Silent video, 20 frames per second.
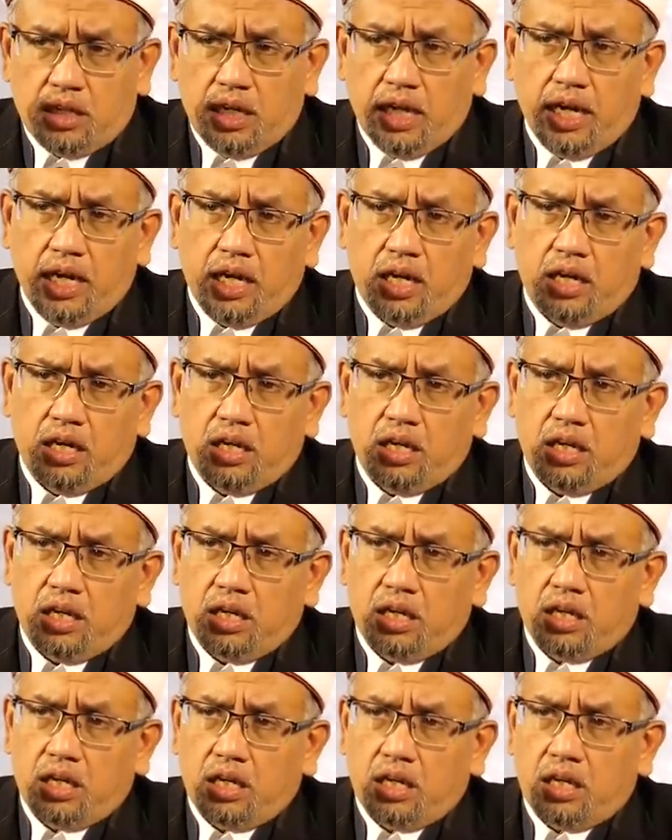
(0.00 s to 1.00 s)
นะ
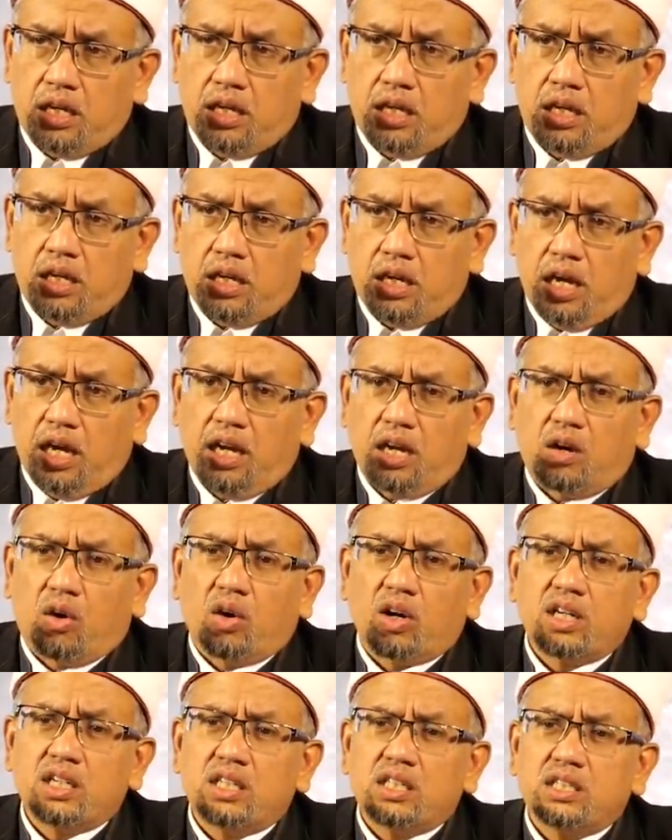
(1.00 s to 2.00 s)
ไอ้
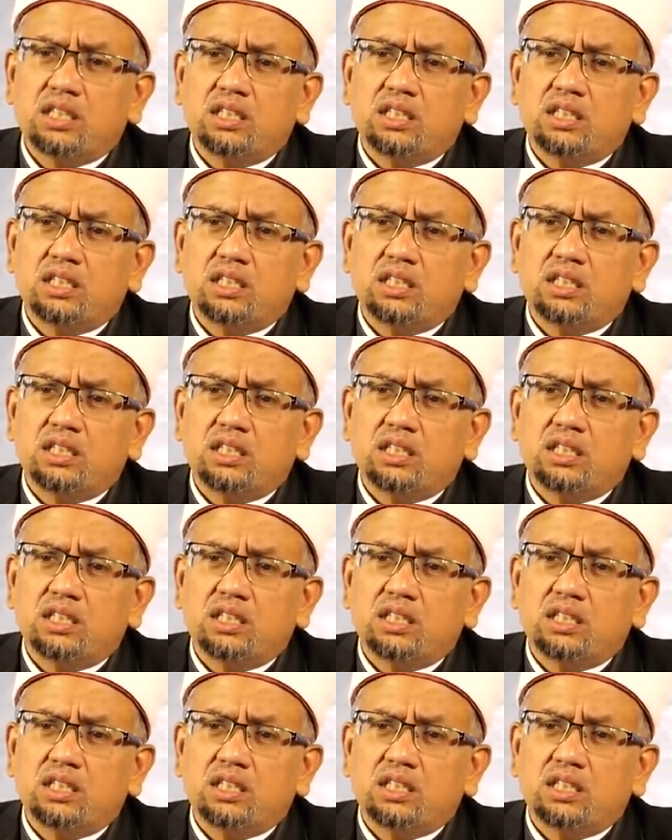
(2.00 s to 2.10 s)
คน